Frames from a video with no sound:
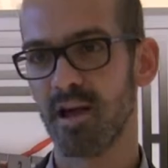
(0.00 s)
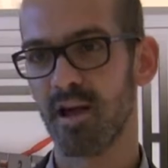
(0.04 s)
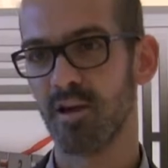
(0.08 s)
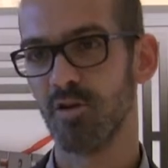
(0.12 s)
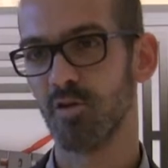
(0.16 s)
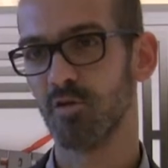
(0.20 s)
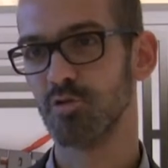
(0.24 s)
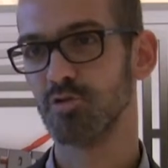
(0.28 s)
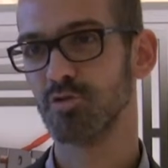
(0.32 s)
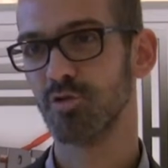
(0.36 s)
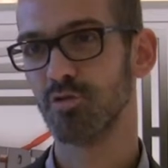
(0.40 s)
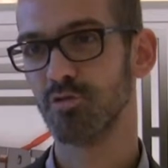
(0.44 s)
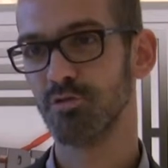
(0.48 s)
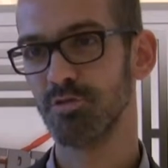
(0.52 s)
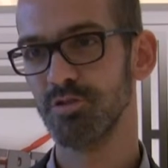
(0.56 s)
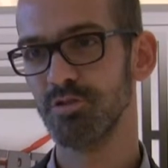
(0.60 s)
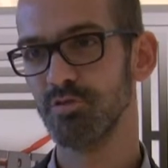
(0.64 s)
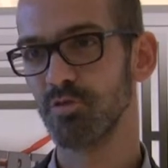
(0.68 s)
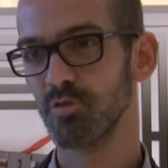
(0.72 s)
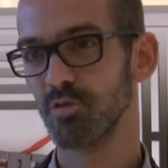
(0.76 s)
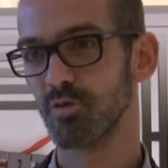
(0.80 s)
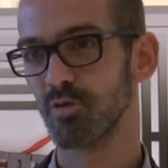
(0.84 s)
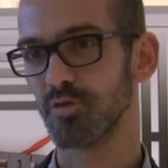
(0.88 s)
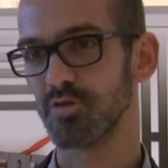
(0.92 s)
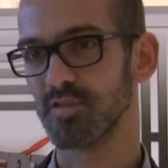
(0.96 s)
Alors aujourd'hui,
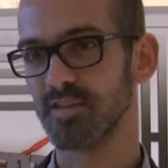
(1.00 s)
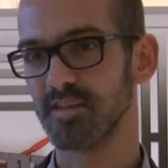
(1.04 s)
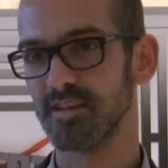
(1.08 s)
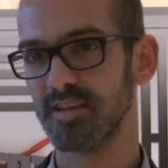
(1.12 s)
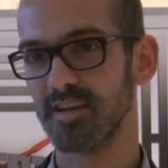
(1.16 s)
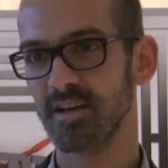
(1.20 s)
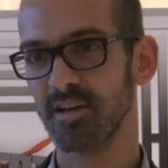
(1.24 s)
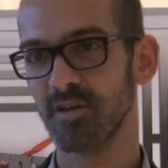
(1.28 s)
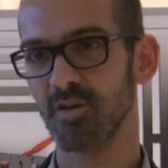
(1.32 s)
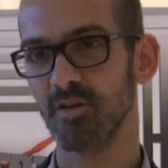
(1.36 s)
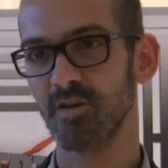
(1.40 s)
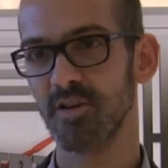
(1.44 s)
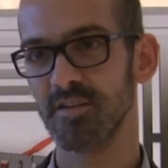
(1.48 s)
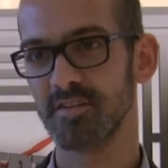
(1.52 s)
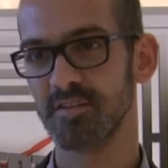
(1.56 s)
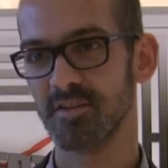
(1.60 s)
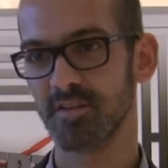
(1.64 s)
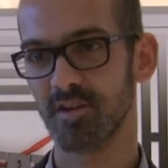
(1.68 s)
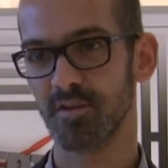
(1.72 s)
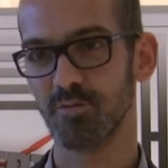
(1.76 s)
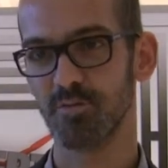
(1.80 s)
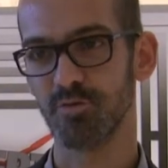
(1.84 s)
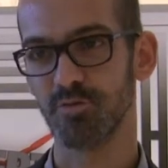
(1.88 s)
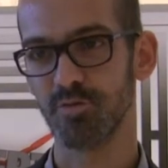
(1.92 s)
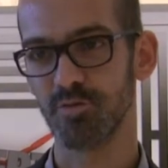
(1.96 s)
nous, on considère que la
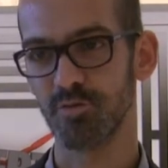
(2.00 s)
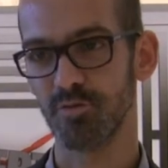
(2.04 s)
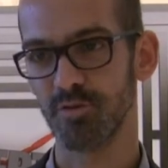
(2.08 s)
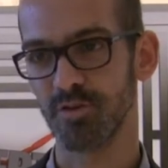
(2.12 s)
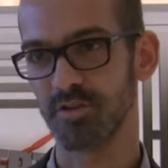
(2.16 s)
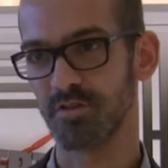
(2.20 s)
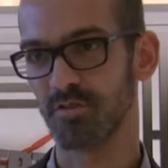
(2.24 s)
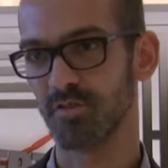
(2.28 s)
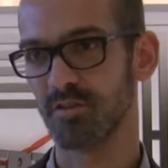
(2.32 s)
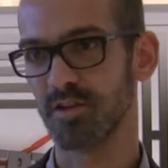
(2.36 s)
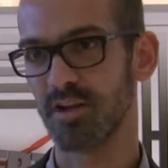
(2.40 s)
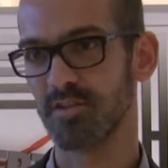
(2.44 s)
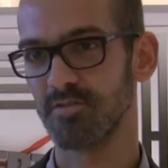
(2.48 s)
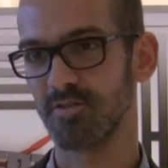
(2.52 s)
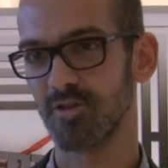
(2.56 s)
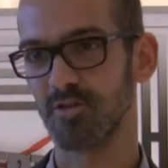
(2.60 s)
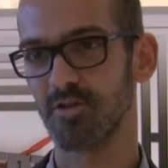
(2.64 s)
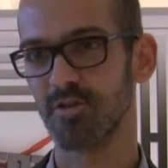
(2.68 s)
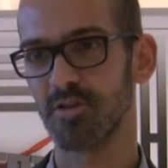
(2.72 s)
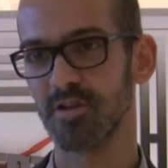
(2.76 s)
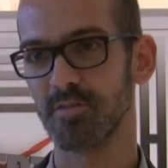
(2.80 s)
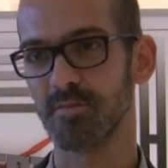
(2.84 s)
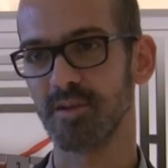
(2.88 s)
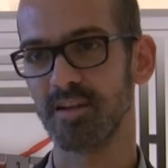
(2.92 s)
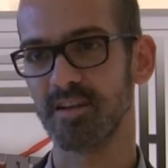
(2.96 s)
distribution et donc la vente
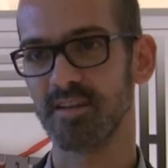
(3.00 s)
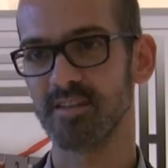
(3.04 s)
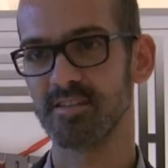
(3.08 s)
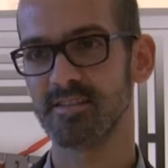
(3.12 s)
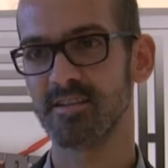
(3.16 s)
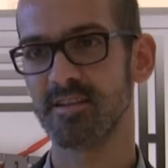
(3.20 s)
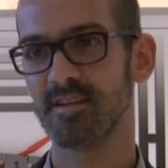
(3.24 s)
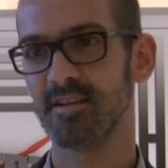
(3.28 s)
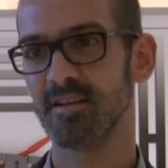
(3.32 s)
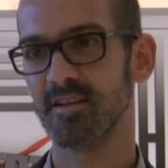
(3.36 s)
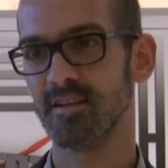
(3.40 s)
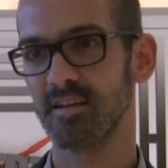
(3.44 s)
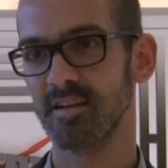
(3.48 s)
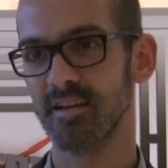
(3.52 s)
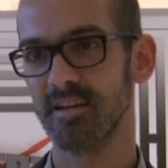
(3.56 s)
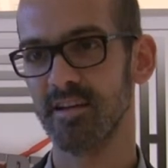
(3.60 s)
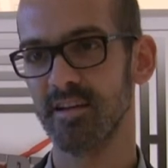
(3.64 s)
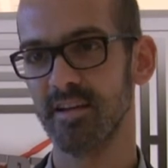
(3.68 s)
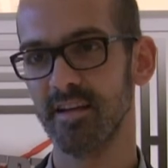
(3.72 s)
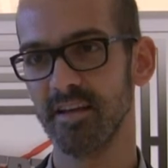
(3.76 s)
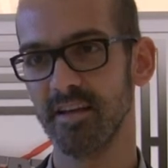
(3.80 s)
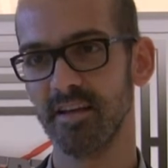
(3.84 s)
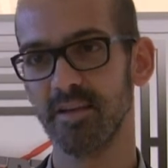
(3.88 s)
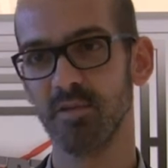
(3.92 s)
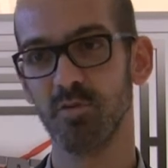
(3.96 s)
dans les magasins
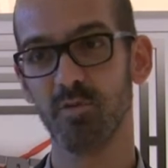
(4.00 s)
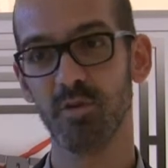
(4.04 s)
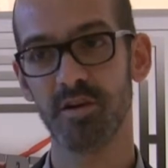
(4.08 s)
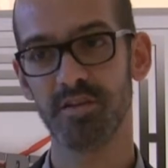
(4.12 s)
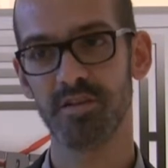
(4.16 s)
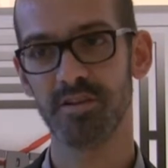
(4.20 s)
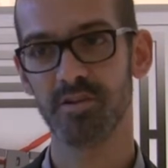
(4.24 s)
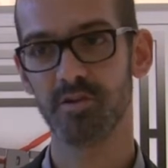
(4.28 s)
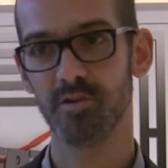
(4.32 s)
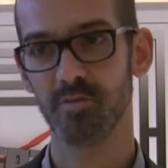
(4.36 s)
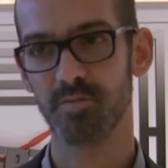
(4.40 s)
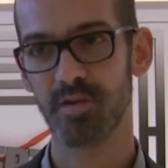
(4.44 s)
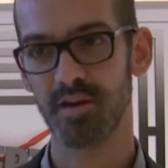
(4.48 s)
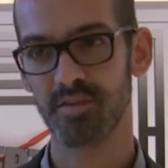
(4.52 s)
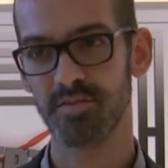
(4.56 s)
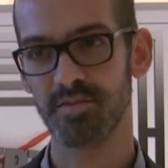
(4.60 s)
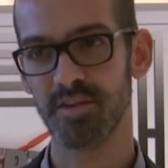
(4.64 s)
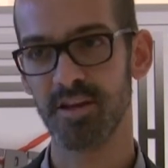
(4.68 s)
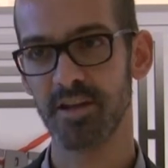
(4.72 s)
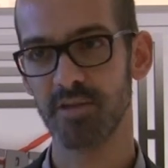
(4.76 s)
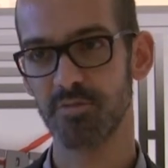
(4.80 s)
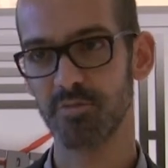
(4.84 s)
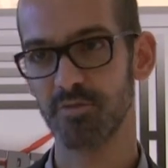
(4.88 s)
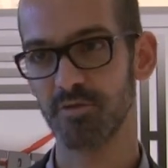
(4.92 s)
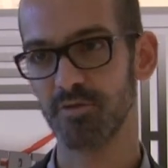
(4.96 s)
est, loin d'être
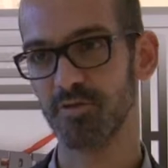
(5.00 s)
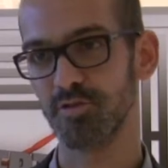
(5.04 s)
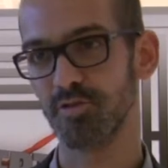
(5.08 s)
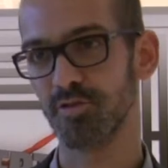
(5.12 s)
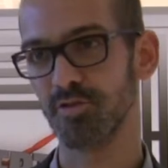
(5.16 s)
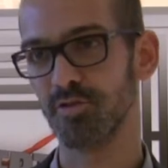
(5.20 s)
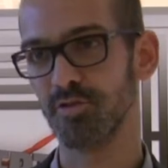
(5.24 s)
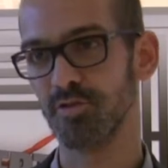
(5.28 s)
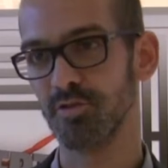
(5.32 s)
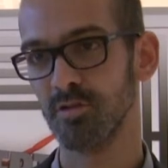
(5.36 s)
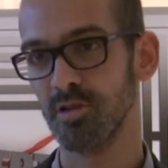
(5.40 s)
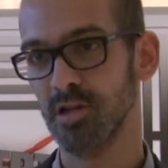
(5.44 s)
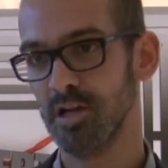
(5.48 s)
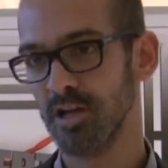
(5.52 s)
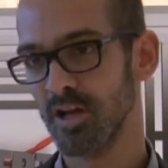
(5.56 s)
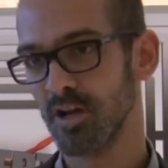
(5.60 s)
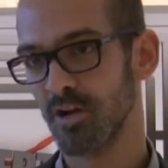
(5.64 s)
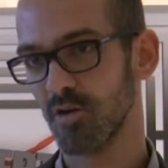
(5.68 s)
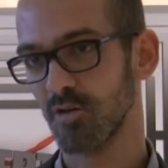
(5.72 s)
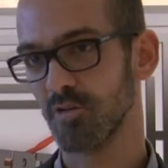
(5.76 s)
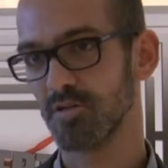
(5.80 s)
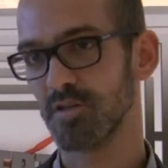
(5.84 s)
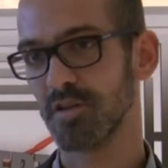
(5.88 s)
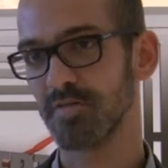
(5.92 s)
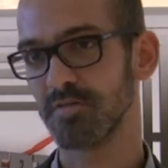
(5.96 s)
parfaite, puisque euh,
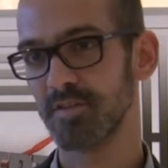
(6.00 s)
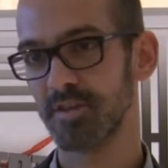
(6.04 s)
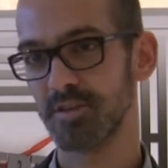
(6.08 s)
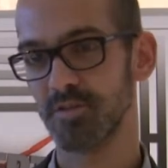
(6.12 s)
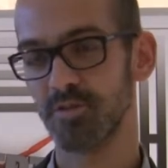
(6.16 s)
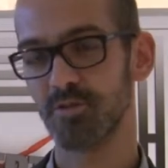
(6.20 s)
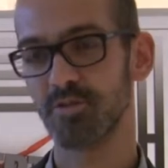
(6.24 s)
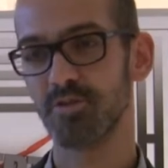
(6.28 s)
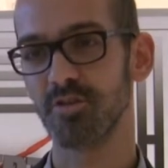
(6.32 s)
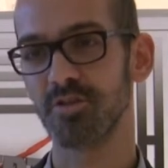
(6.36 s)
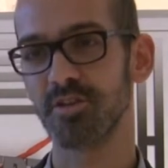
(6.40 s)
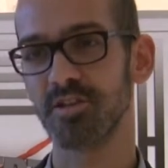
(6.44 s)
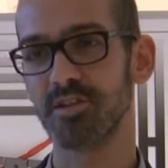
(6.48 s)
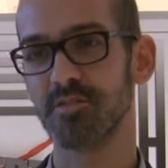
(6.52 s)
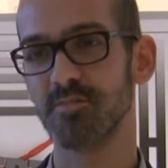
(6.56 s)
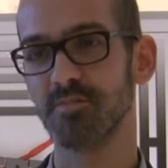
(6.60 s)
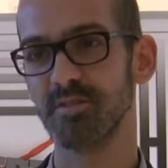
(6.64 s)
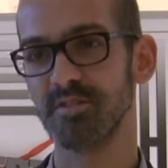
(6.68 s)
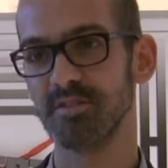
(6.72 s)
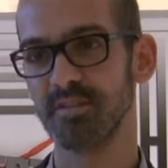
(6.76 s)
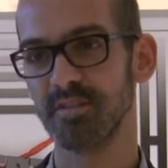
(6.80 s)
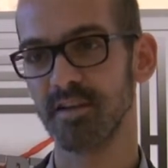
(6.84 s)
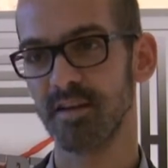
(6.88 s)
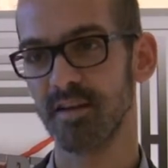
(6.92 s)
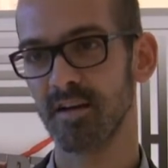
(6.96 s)
on a fait deux enquêtes
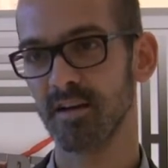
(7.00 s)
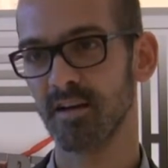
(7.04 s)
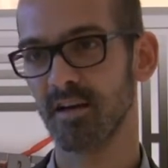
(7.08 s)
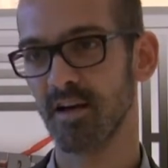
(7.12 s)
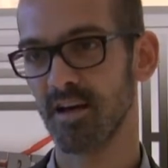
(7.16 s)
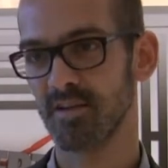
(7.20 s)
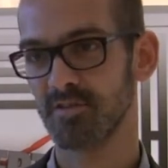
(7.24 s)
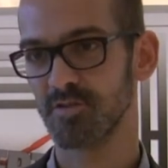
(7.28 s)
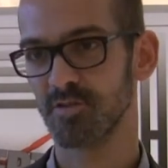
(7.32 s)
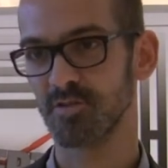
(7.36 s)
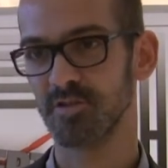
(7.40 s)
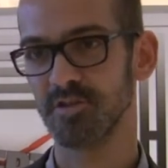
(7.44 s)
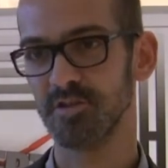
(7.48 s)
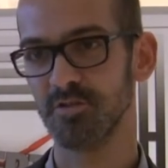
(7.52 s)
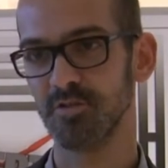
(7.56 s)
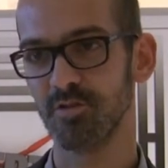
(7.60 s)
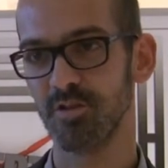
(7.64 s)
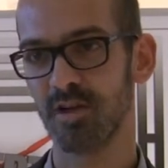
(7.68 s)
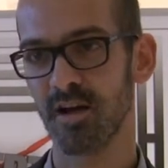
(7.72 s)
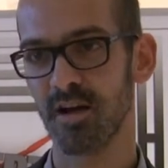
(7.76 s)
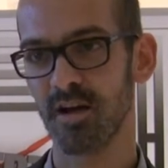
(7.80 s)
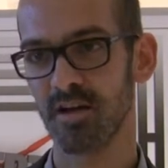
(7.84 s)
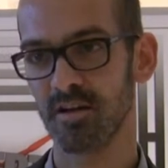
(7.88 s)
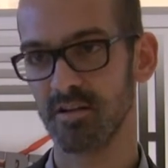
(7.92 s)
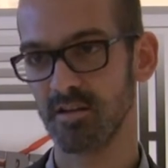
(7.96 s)
mystères à ce
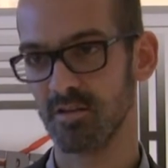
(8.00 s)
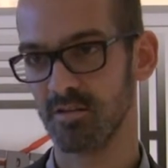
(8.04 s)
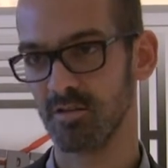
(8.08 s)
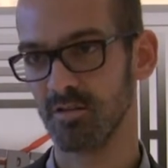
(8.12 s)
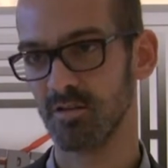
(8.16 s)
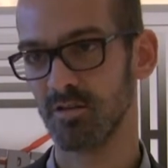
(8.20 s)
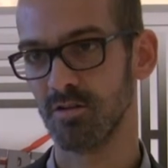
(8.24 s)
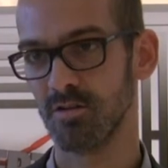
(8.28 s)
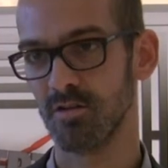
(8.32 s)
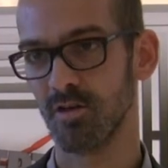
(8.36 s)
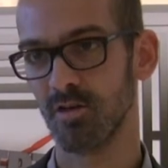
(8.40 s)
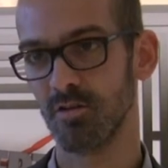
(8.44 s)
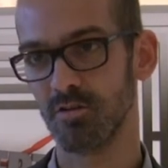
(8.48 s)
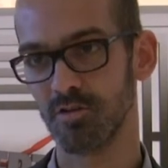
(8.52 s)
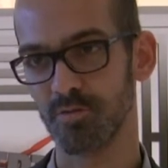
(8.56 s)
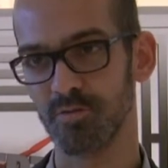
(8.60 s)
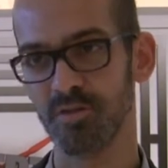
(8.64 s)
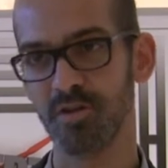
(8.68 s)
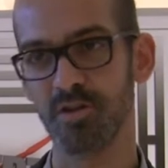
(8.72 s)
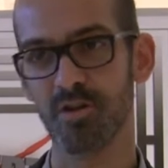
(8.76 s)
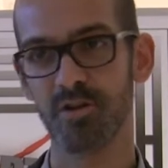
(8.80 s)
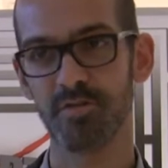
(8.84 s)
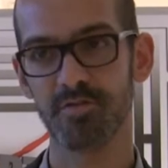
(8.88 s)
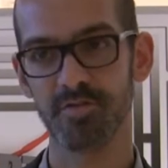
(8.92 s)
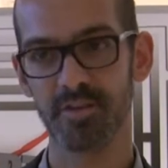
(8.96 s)
niveau-là euh, en
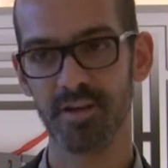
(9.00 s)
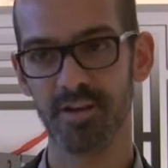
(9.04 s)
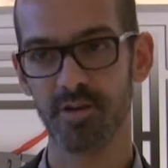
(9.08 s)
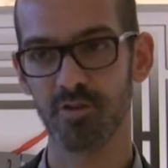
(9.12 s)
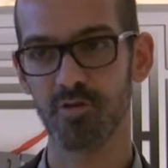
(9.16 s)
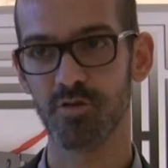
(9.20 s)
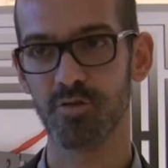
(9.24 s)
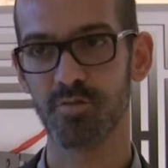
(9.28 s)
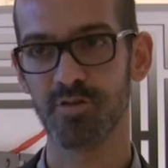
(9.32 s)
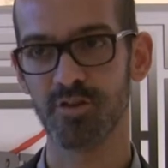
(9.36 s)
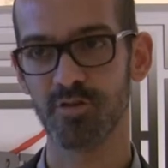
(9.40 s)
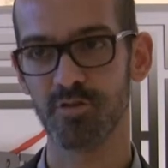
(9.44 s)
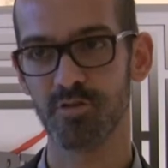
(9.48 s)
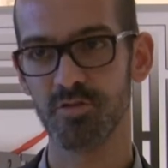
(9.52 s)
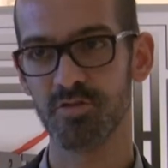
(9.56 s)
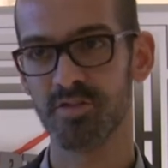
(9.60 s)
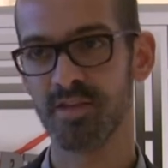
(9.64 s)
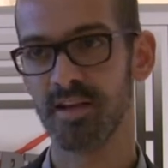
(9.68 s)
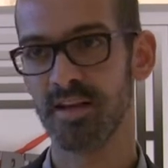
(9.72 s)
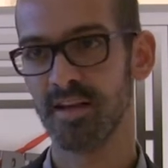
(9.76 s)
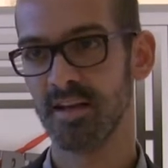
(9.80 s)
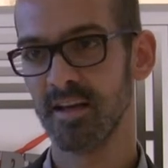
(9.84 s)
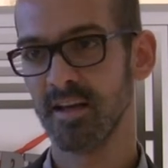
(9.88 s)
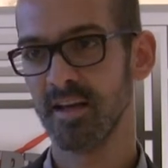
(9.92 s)
2009 et en 2012.